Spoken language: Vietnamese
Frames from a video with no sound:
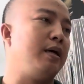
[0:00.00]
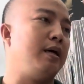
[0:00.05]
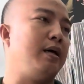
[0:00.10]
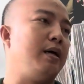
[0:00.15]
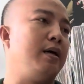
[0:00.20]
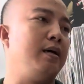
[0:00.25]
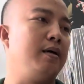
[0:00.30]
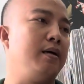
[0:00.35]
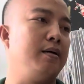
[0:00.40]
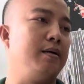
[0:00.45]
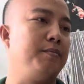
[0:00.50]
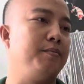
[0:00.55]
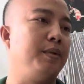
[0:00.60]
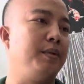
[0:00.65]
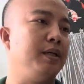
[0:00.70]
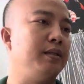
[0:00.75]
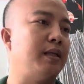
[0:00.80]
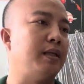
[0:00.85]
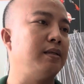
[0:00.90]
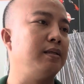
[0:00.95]
à,
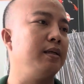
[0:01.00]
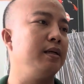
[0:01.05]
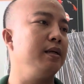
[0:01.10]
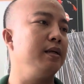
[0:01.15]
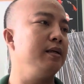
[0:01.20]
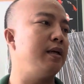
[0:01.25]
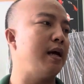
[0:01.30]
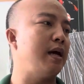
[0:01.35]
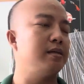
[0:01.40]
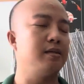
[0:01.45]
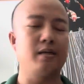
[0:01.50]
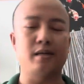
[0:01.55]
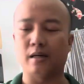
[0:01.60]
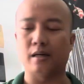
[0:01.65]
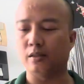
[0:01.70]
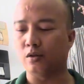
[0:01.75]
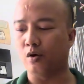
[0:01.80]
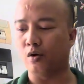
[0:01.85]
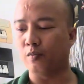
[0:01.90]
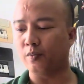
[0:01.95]
mình thanh lý giá rất là
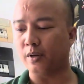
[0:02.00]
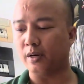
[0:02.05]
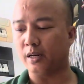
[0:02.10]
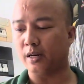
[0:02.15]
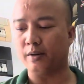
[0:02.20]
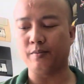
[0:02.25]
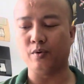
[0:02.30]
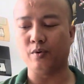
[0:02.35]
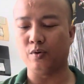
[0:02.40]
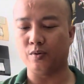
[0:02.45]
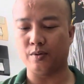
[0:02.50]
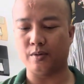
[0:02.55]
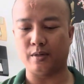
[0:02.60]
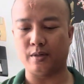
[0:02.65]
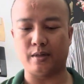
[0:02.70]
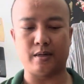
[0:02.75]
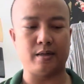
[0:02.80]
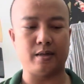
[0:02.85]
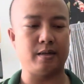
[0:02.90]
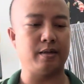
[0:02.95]
tốt cho anh em luôn
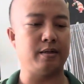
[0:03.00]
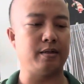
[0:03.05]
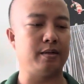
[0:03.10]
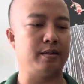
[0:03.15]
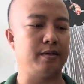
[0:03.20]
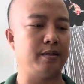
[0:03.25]
à,